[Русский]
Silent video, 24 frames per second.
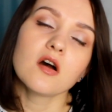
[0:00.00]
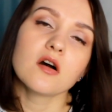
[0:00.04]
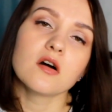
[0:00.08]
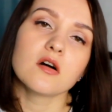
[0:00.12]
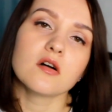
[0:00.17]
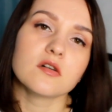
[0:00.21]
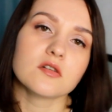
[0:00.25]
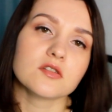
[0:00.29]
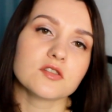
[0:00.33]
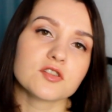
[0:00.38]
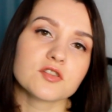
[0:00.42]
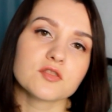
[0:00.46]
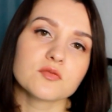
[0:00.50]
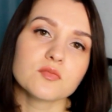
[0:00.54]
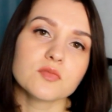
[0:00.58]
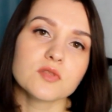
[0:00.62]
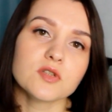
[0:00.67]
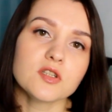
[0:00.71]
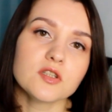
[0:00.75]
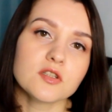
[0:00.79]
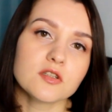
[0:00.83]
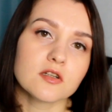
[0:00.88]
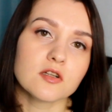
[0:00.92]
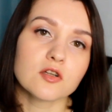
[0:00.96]
а,
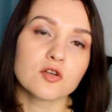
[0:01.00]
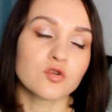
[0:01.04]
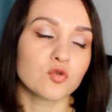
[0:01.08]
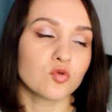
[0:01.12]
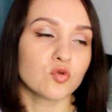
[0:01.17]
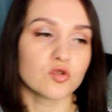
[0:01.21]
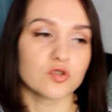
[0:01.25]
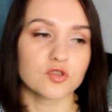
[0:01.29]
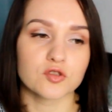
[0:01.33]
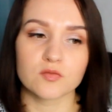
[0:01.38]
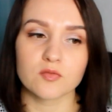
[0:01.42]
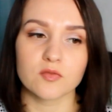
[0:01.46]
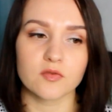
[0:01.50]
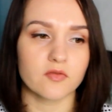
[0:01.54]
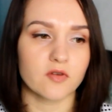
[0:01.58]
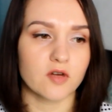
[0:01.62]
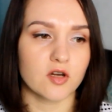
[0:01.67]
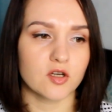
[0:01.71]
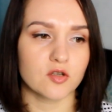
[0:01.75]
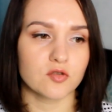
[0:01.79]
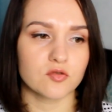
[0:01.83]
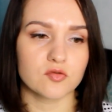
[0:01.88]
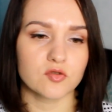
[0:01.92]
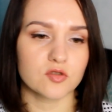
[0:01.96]
смыть, легко
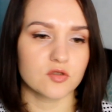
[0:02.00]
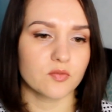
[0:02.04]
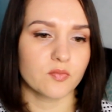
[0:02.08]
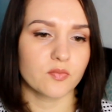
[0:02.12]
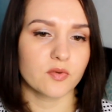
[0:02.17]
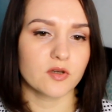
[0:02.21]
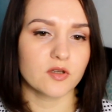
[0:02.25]
смываются.